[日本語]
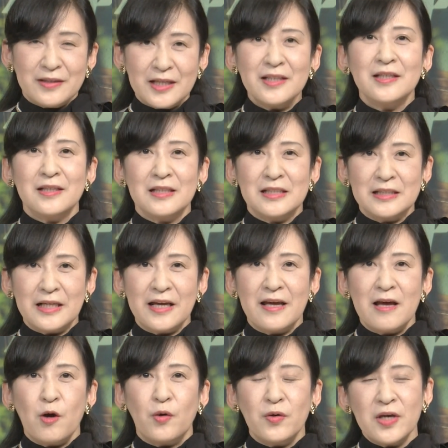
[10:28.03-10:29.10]
ただですね、
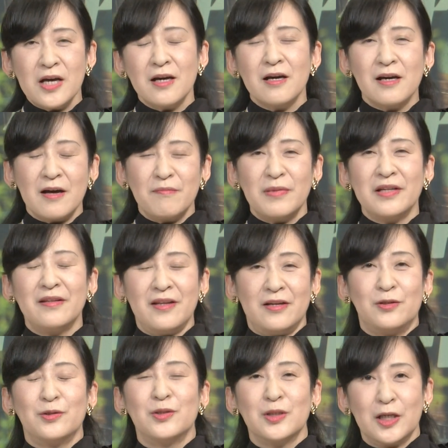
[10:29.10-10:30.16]
親が頑張っ
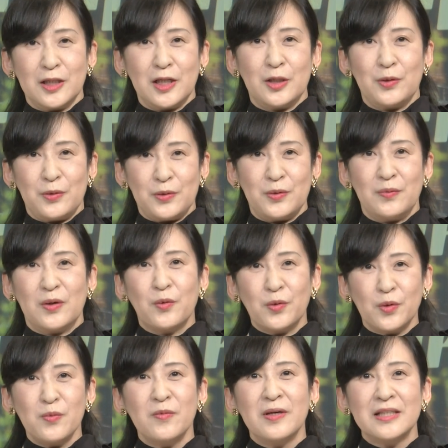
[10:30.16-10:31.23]
ている姿というのは
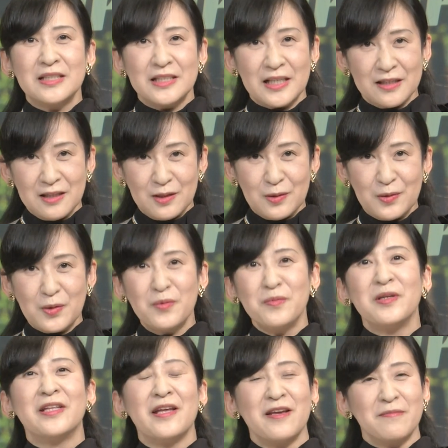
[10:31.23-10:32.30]
子どもはちゃんと
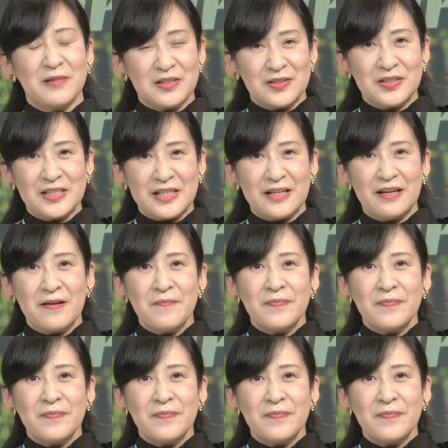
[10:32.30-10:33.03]
見ていますし、